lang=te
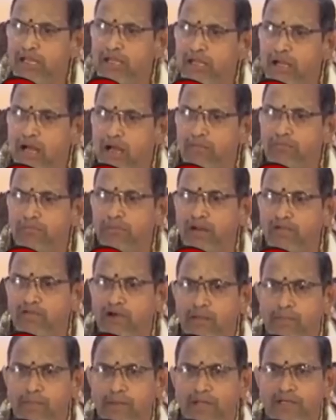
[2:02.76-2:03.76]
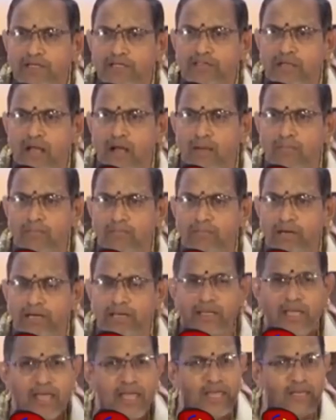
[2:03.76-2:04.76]
లంకాం రావణపాలితాం
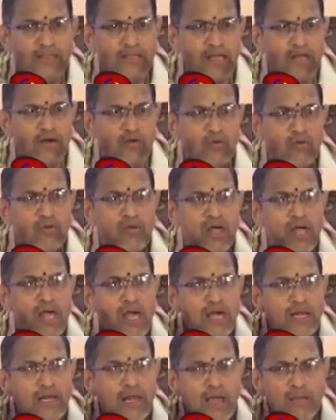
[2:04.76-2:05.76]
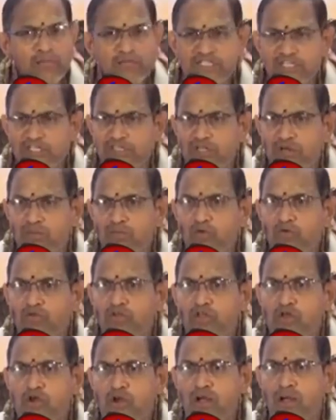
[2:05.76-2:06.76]
అని నేను
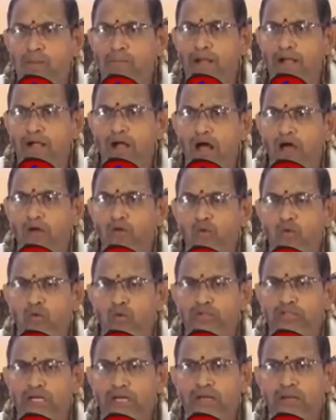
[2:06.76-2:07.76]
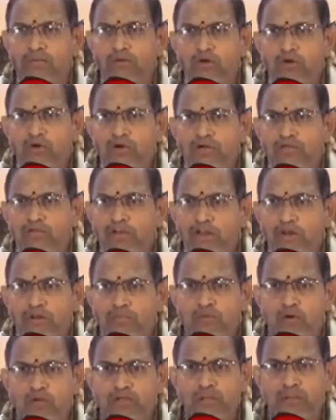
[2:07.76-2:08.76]
రామచంద్రమూర్తి యొక్క బంగారు కోదండము నుండి
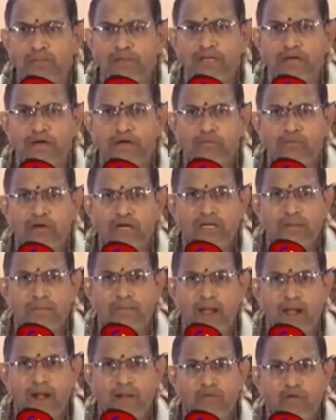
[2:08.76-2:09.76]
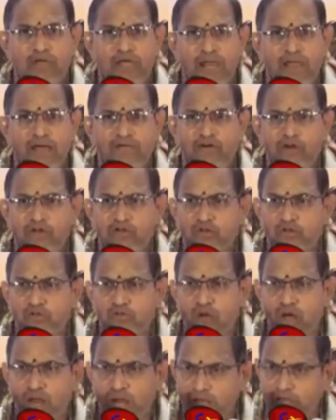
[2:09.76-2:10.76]
వినిర్ముక్తమైనటువంటి బాణము ఎలా
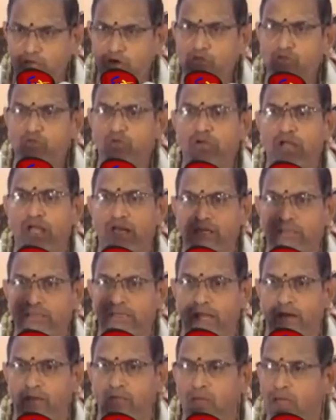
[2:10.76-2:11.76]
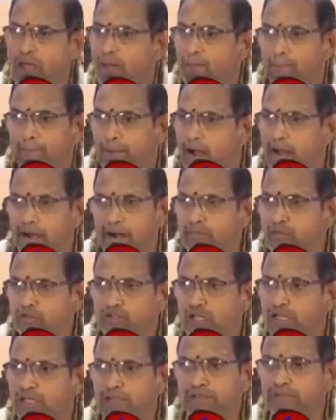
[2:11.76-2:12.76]
వెడుతుందో అలా వెడుతున్నానన్నారు బాణము
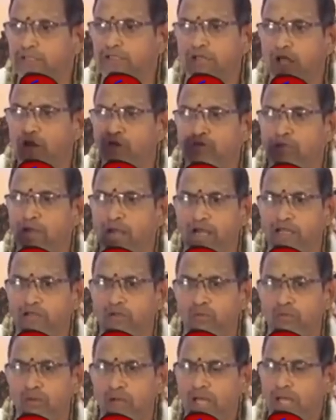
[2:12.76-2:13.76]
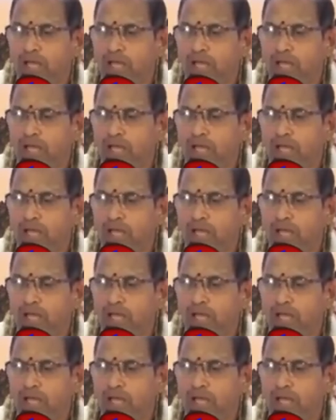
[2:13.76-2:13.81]
తనంత తాను వెళ్ళదు